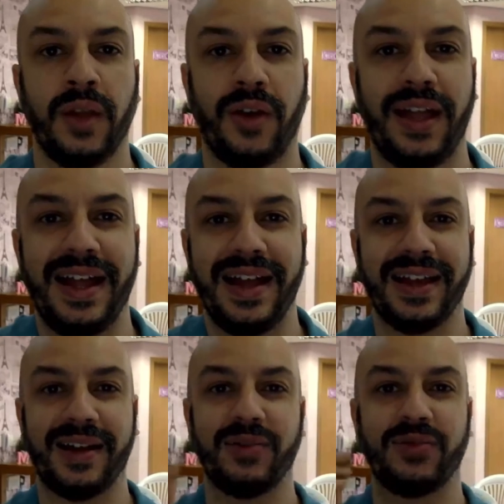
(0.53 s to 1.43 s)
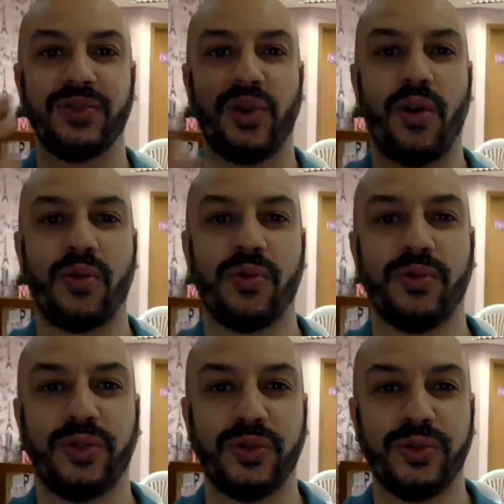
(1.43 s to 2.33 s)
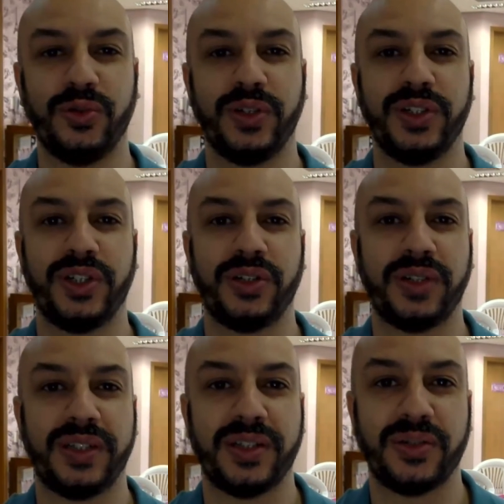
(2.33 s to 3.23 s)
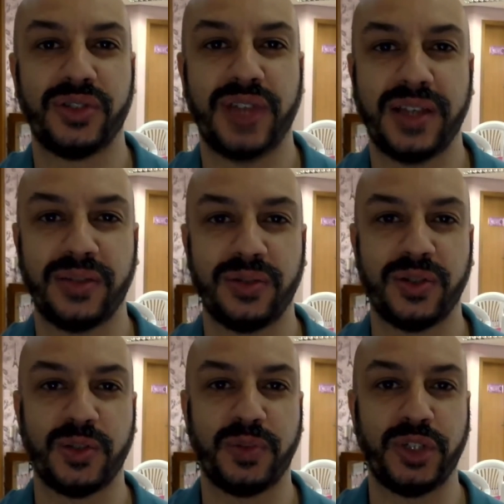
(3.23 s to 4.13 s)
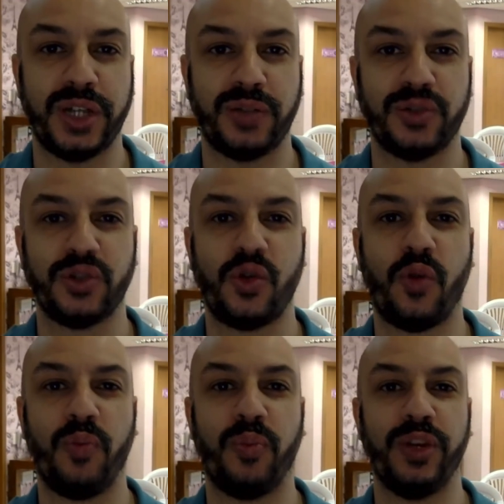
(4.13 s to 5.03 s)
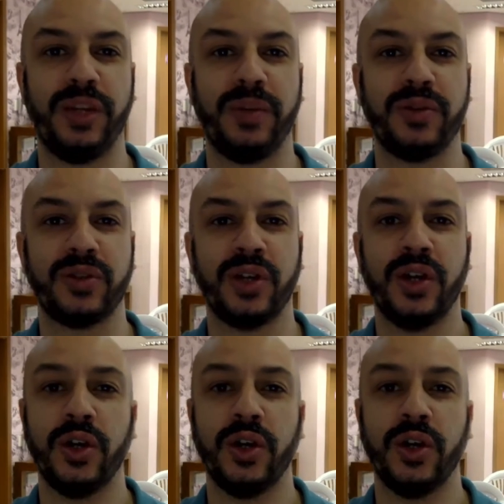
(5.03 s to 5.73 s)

Olá, Ricardo Cusiol, com conteúdo que te ajuda a ter sucesso nos seus projetos com polímeros.